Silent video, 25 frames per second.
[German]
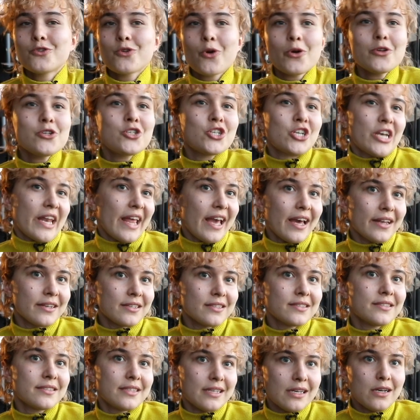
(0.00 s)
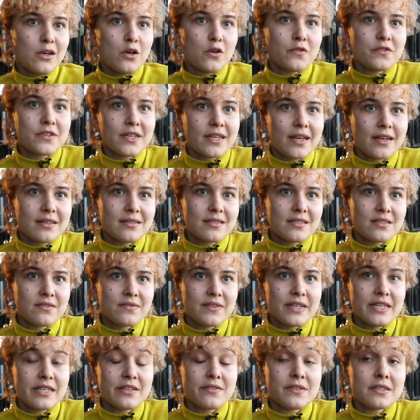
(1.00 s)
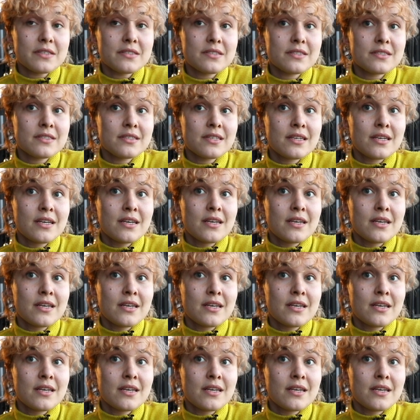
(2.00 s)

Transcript: Deutschlernende auf der ganzen Welt, was